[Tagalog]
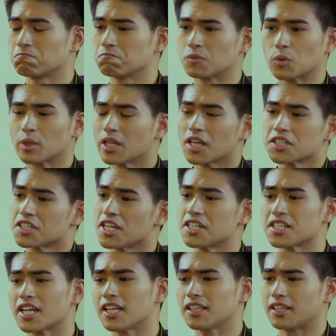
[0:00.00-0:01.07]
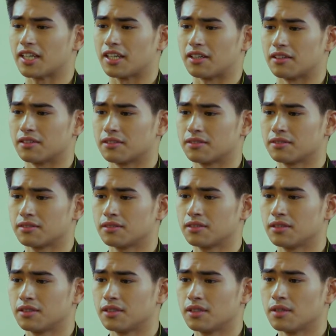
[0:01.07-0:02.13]
It will not change anything.
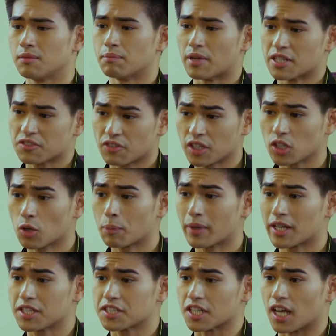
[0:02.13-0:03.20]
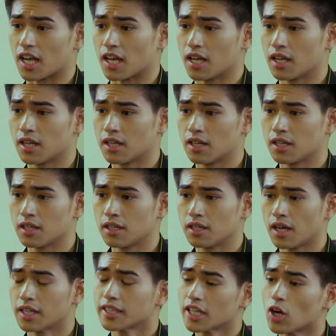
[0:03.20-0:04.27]
Best friend ko pa rin siya,
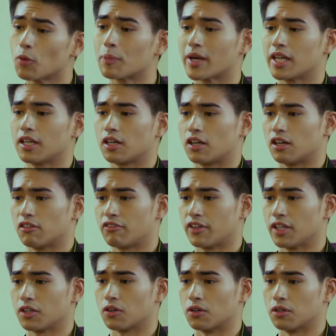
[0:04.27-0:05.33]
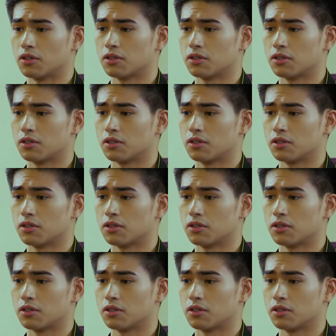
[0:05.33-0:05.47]
at ikaw pa rin ang girlfriend ko.